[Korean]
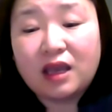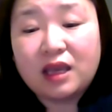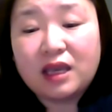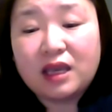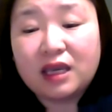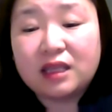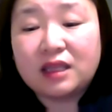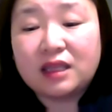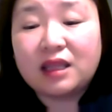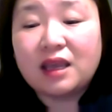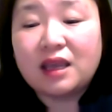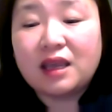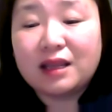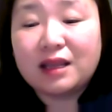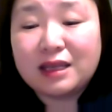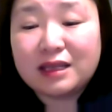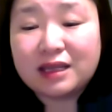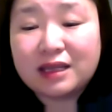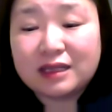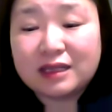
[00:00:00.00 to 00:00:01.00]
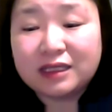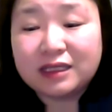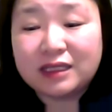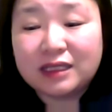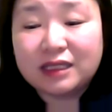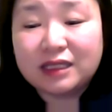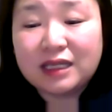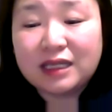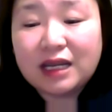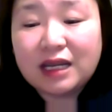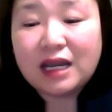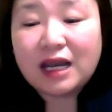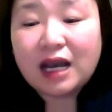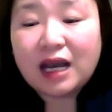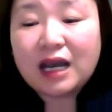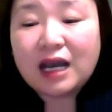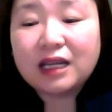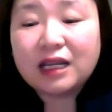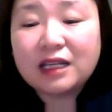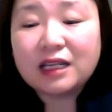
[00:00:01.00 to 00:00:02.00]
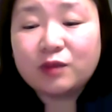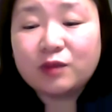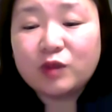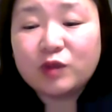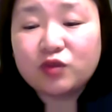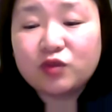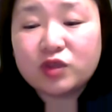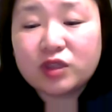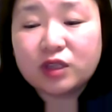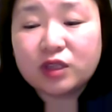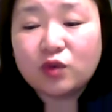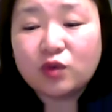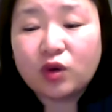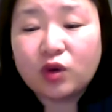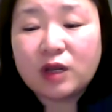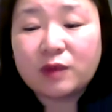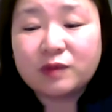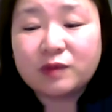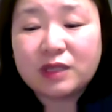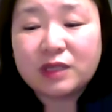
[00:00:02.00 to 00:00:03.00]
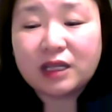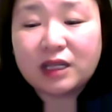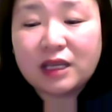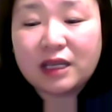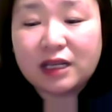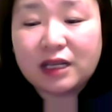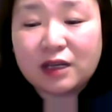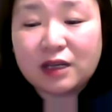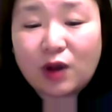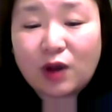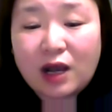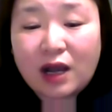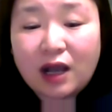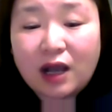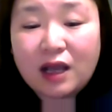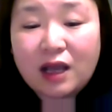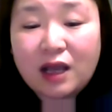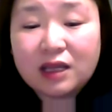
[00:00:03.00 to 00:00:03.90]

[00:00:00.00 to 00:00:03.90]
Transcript: 이때 엘리사는 하나님이 주신 호렙산의 일과